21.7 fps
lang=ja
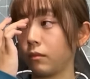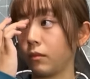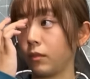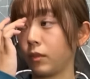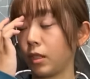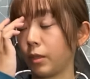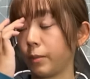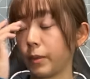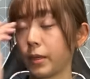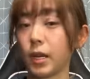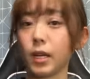
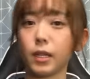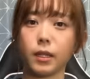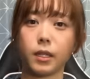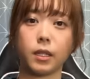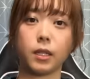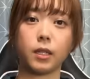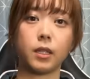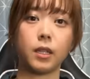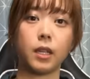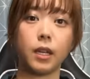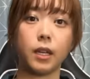やっぱ帰って
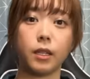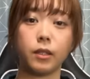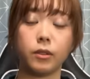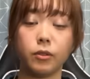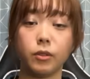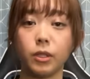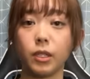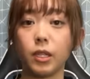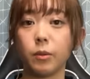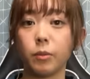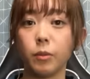きて
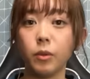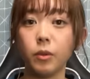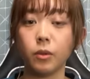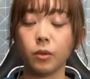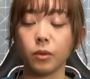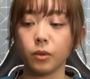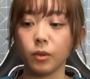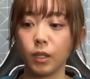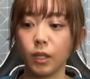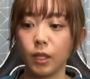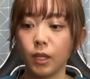脱いで
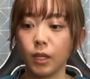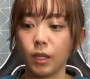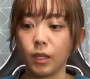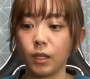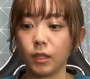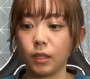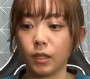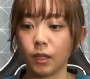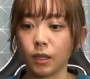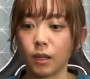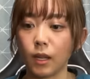も
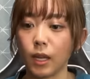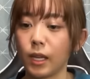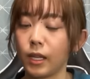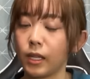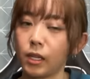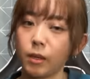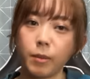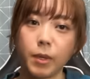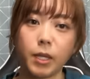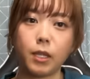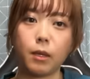なんか
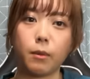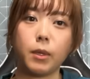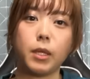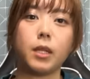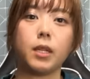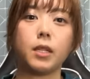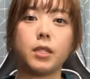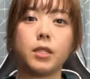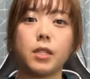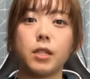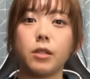変に
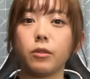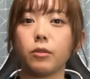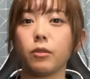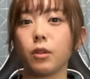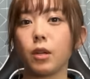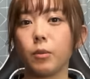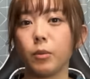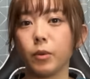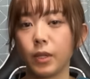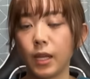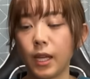ベタベタしてると
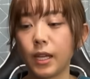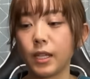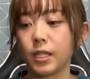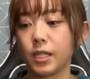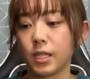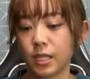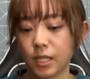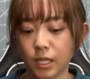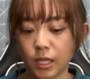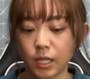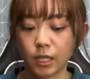かもない
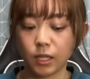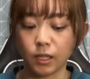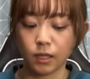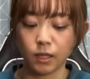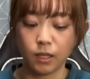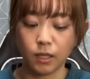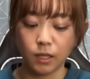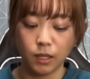し